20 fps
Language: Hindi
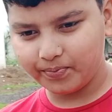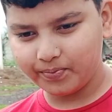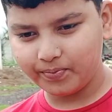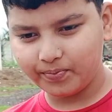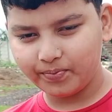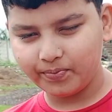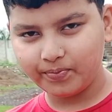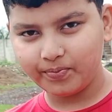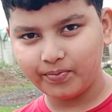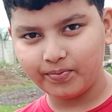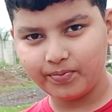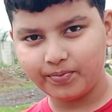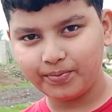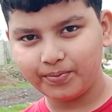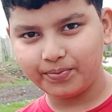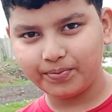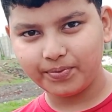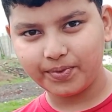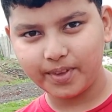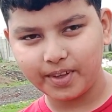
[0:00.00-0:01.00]
तुमको कैसा लगता
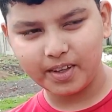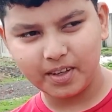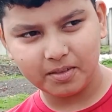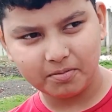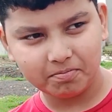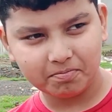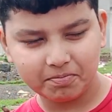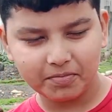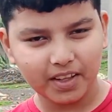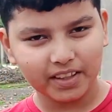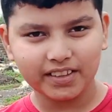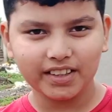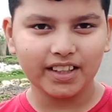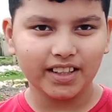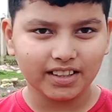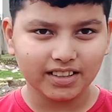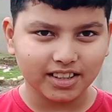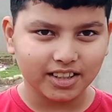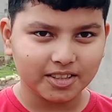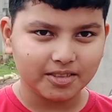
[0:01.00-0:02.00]
है यहाँ पे अभी अच्छा
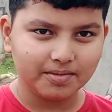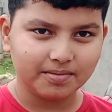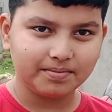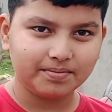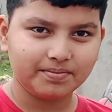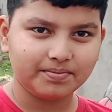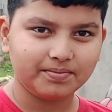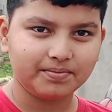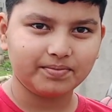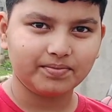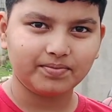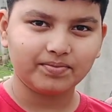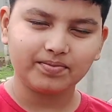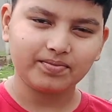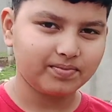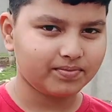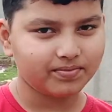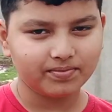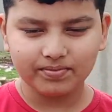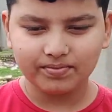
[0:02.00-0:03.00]
लगता है अच्छा
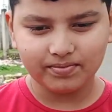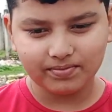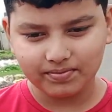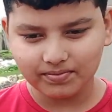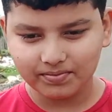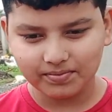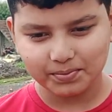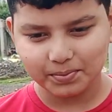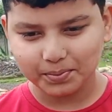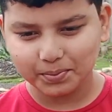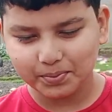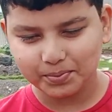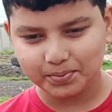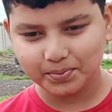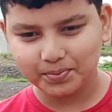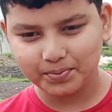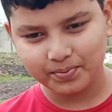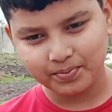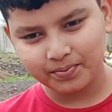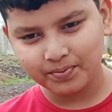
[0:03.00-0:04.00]
लगता है पढ़ाई
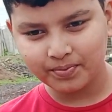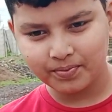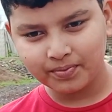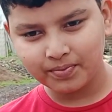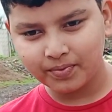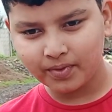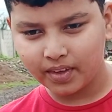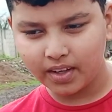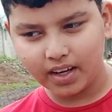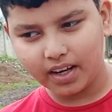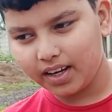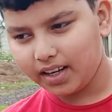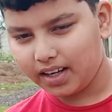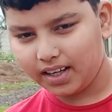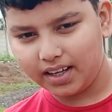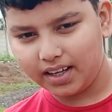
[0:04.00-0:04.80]
वढ़ाई अच्छे से होती है